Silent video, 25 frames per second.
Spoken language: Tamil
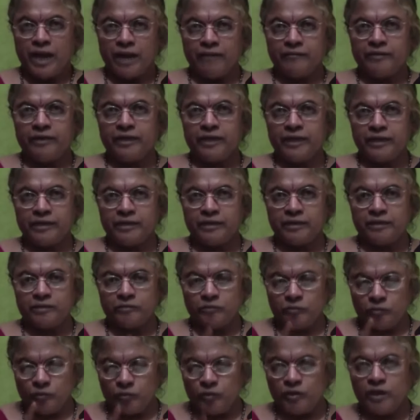அவைகளை
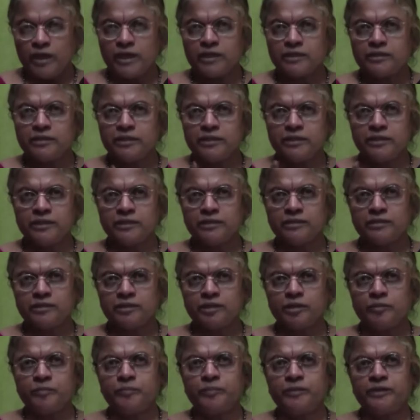உணர்ந்து நீ
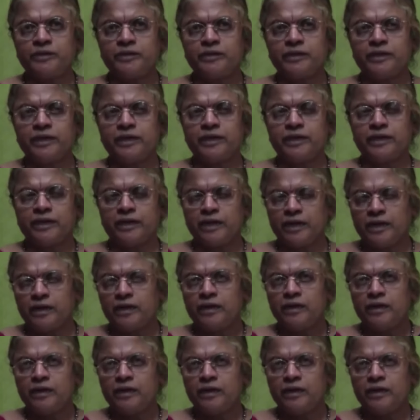திருப்பி நின்னா